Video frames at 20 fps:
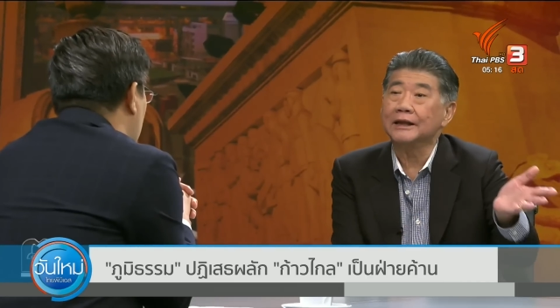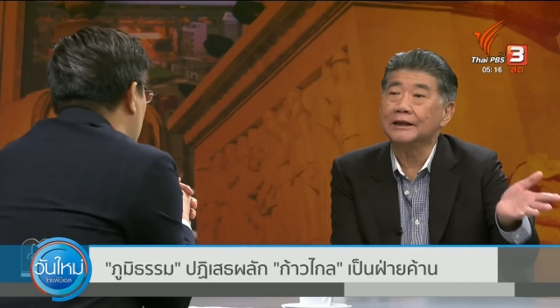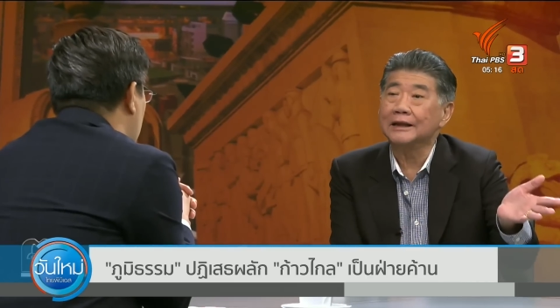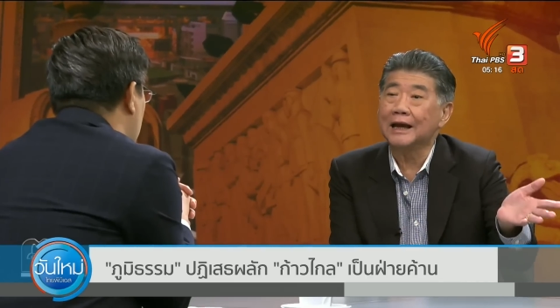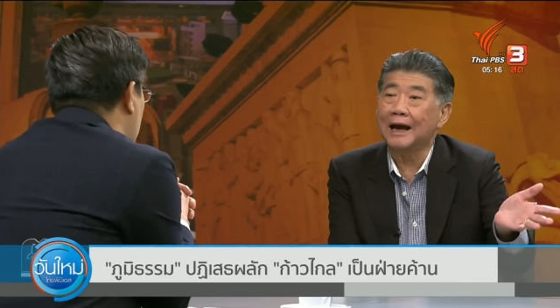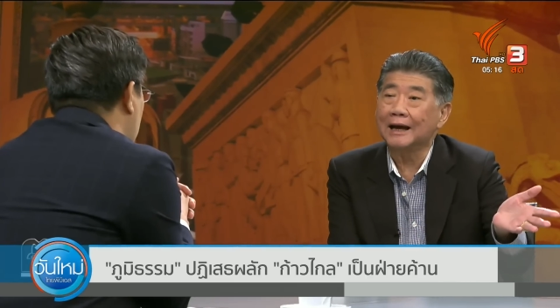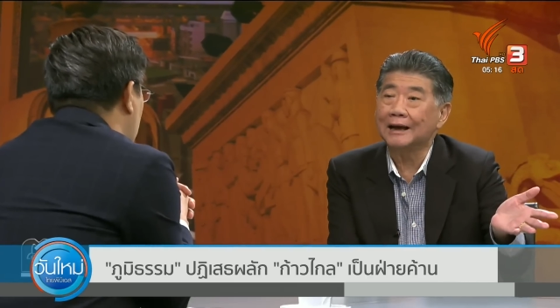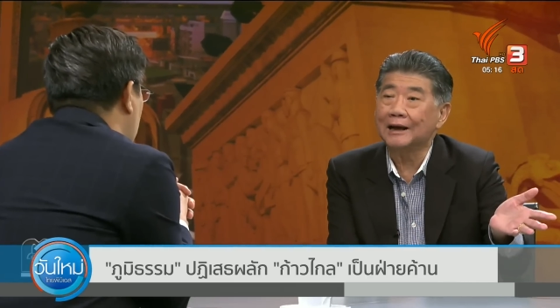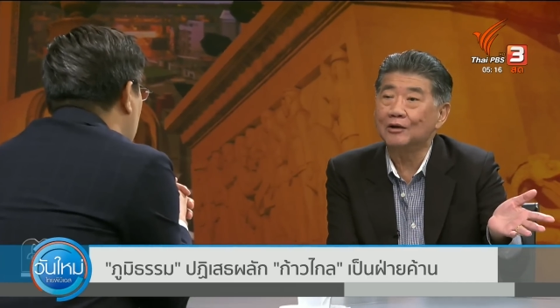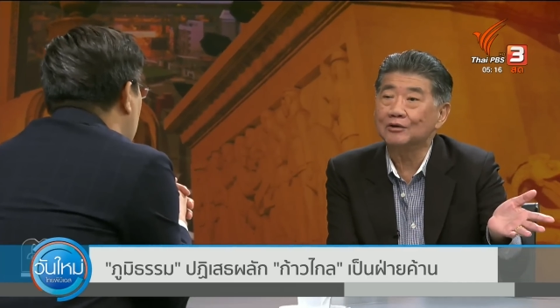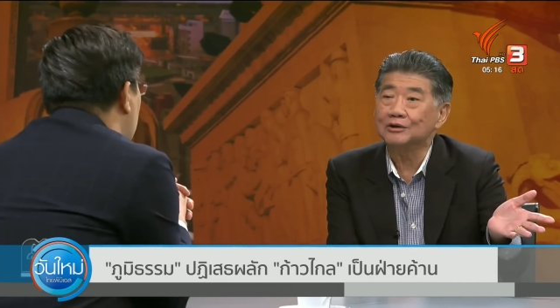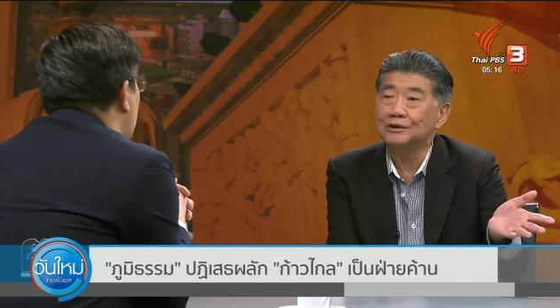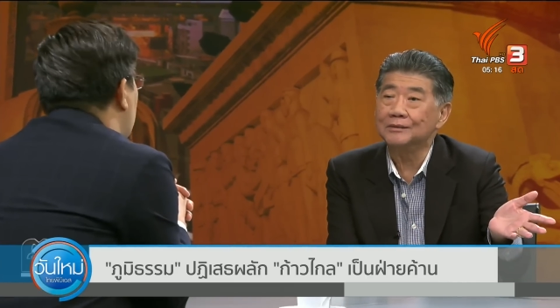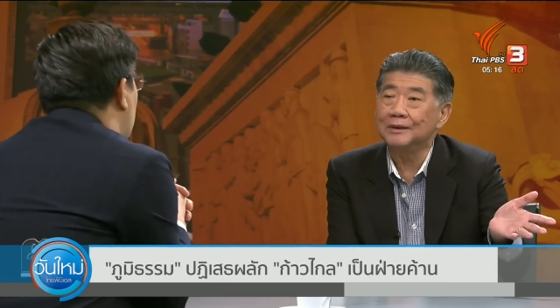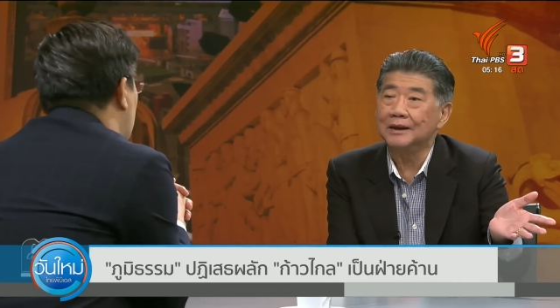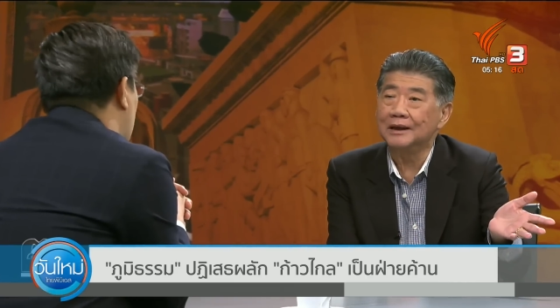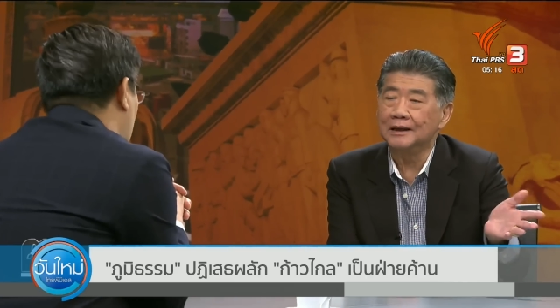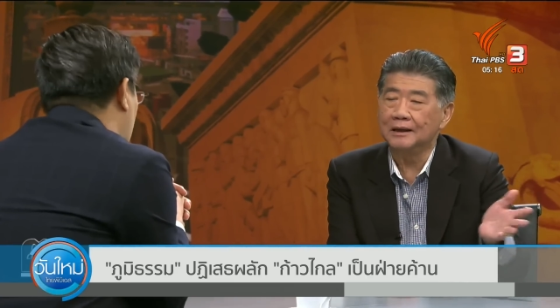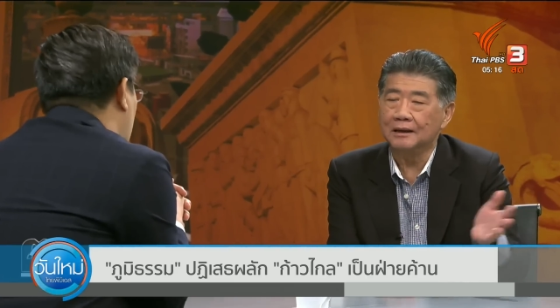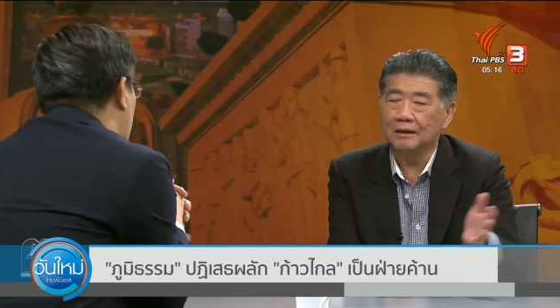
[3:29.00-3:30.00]
ยนแปลง
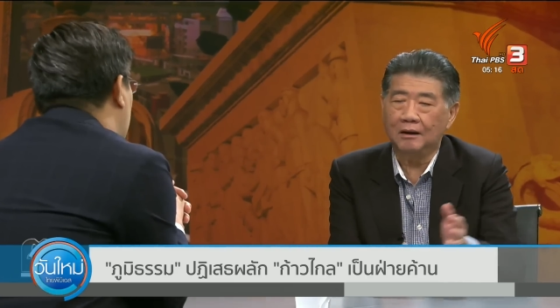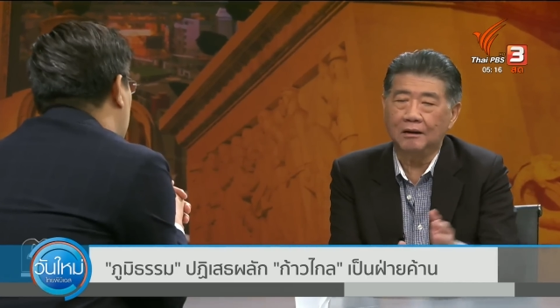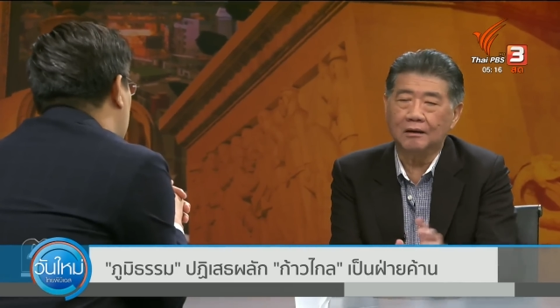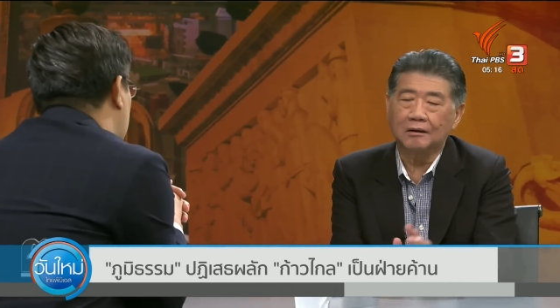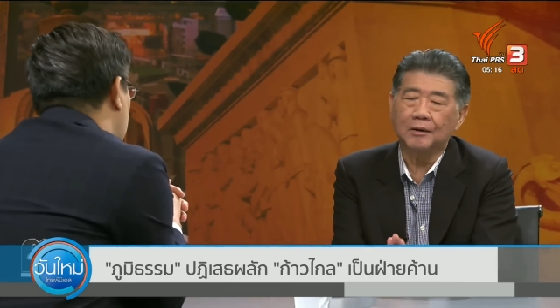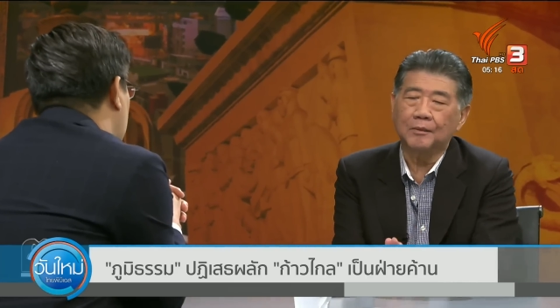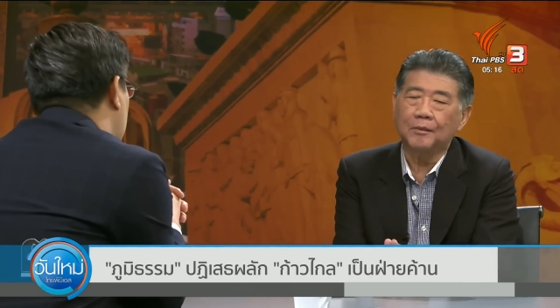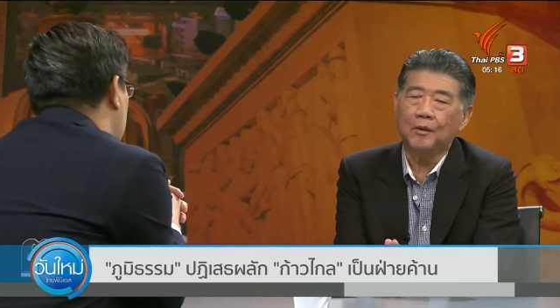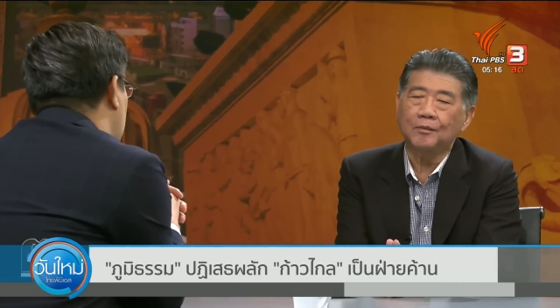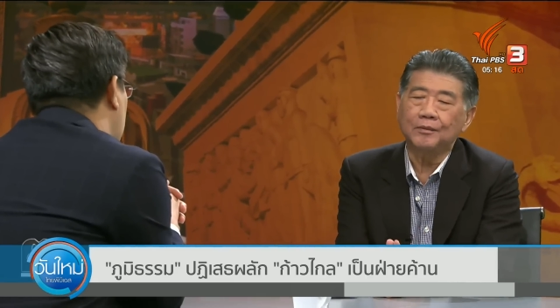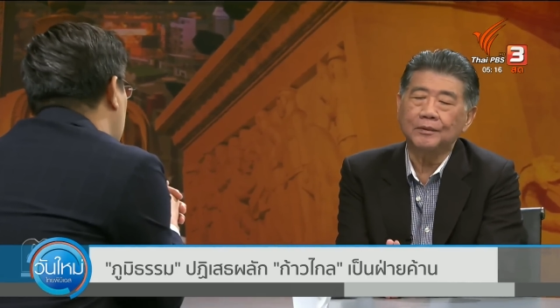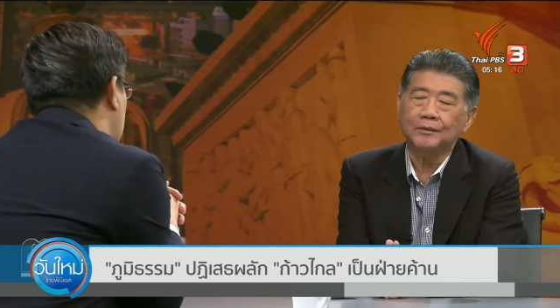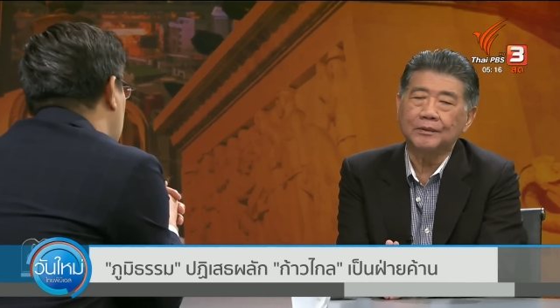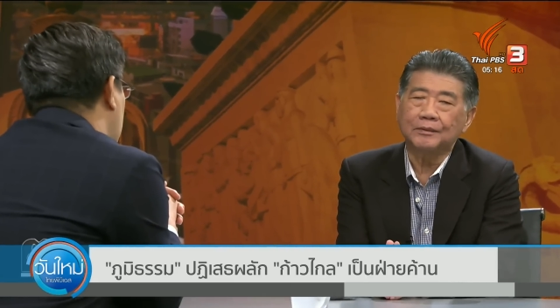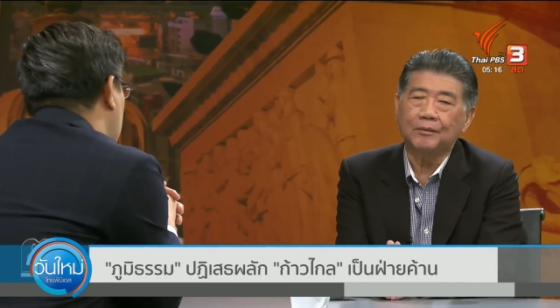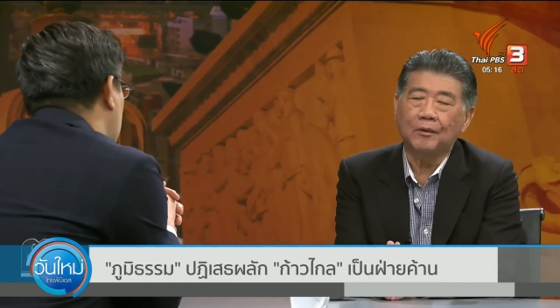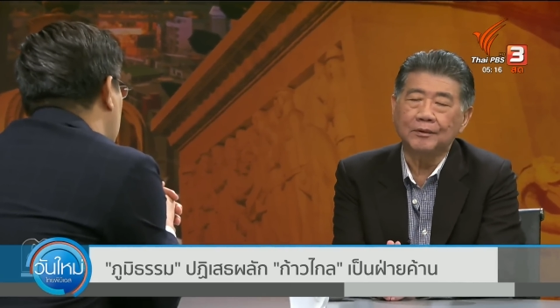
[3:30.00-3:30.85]
ส่วนพักเพื่อไทย